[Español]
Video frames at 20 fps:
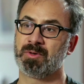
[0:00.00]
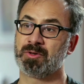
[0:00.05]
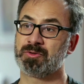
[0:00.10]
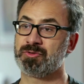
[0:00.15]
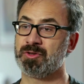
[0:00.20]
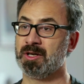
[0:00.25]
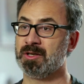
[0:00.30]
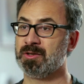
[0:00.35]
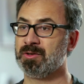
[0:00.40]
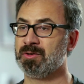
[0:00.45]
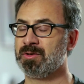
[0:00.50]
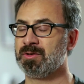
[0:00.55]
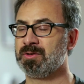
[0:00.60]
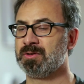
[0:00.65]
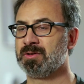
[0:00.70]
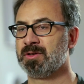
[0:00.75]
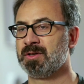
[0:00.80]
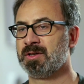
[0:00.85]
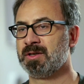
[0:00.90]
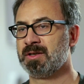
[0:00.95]

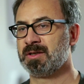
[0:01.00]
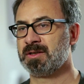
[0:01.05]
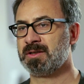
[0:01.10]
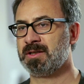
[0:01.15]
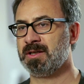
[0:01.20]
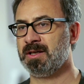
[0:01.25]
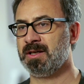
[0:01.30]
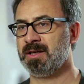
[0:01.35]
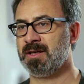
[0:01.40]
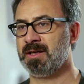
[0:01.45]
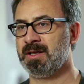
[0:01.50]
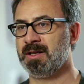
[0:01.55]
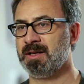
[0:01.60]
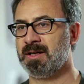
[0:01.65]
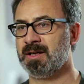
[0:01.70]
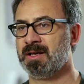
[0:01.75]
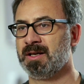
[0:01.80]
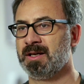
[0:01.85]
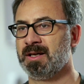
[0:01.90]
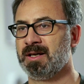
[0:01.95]
boxeador
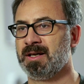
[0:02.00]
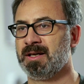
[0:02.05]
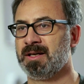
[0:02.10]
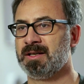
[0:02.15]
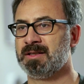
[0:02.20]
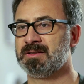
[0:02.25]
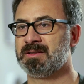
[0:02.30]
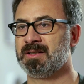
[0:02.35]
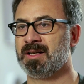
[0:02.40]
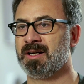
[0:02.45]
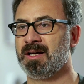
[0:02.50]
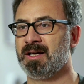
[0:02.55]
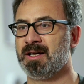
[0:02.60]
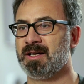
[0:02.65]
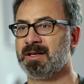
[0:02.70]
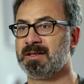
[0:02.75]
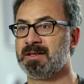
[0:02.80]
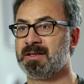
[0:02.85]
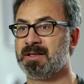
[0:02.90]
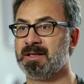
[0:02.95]
que
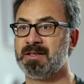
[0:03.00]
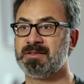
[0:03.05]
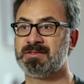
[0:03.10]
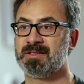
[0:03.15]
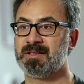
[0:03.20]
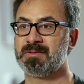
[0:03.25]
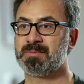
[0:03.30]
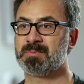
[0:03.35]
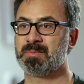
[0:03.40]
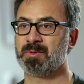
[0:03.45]
entra en crisis